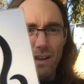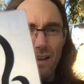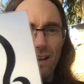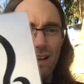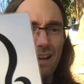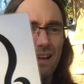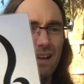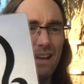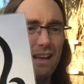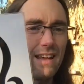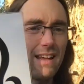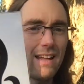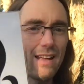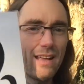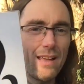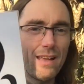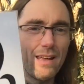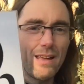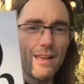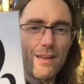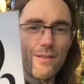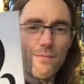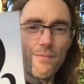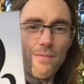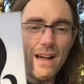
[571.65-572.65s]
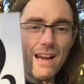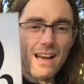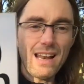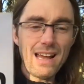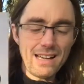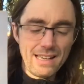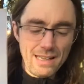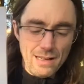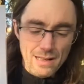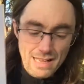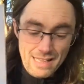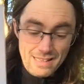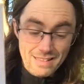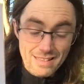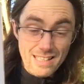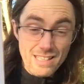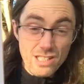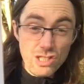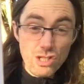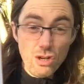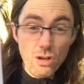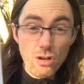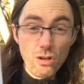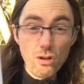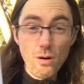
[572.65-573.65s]
eh, van en
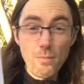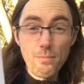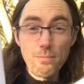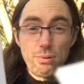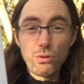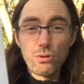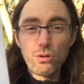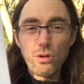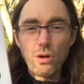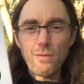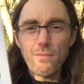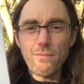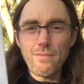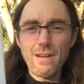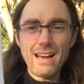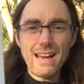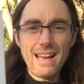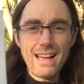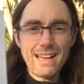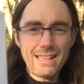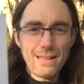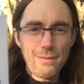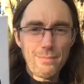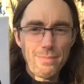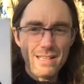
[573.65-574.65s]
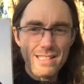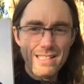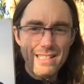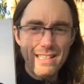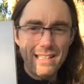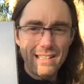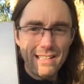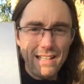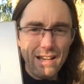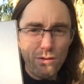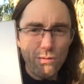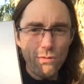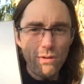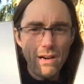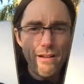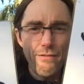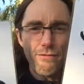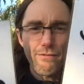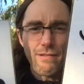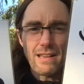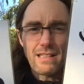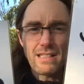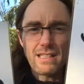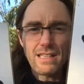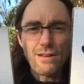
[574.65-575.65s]
tensión con Plutón van a representar una
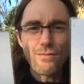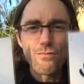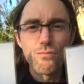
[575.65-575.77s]
fase